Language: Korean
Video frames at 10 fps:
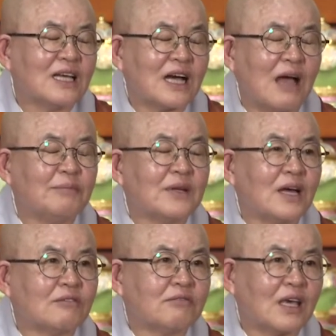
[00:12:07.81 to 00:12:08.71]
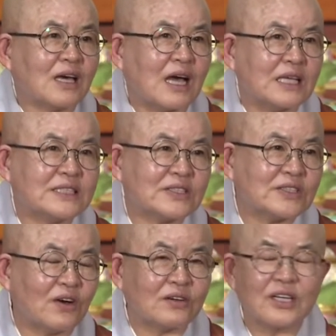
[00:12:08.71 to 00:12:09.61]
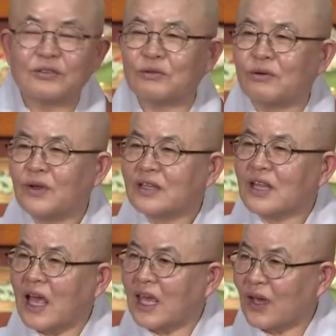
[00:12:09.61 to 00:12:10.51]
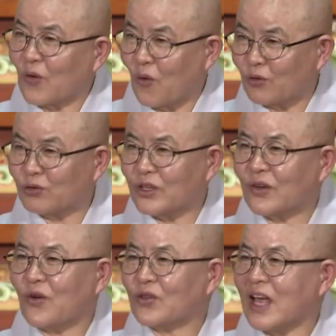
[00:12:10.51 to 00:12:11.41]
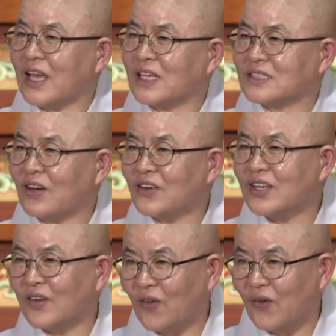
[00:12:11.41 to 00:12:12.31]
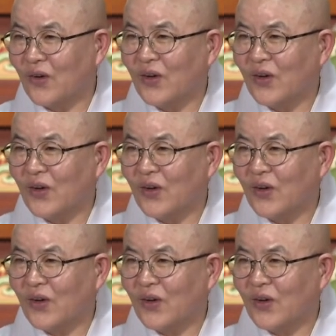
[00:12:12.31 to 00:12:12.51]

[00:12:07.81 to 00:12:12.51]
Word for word: 가비라국에 가셔서 그래도 나의 고국이고 나의 성이고